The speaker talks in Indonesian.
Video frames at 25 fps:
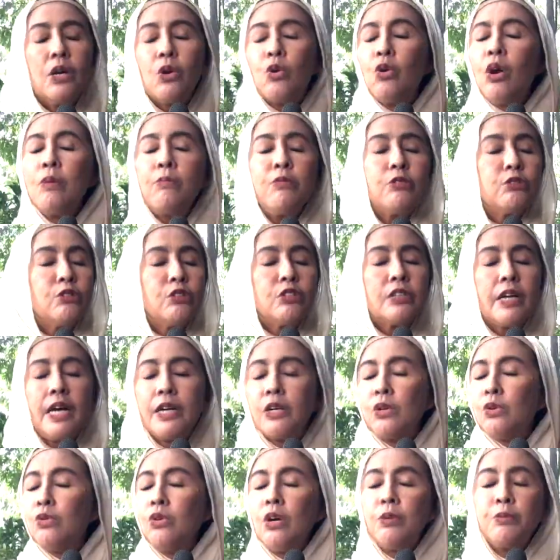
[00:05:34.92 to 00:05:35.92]
gue
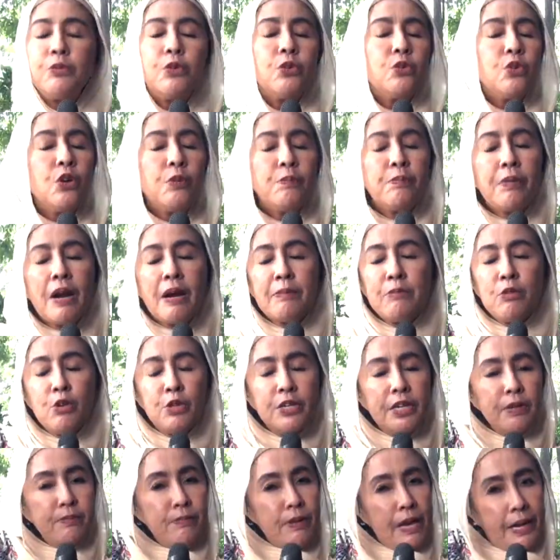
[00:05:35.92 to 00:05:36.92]
mutuskan gue dukung Prabowo
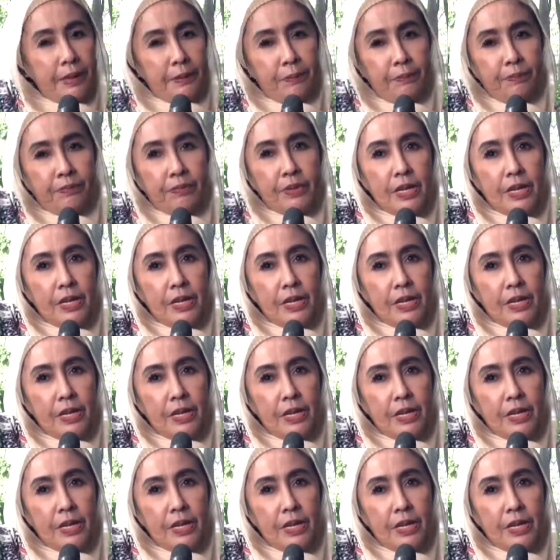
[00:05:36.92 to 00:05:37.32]
Gibran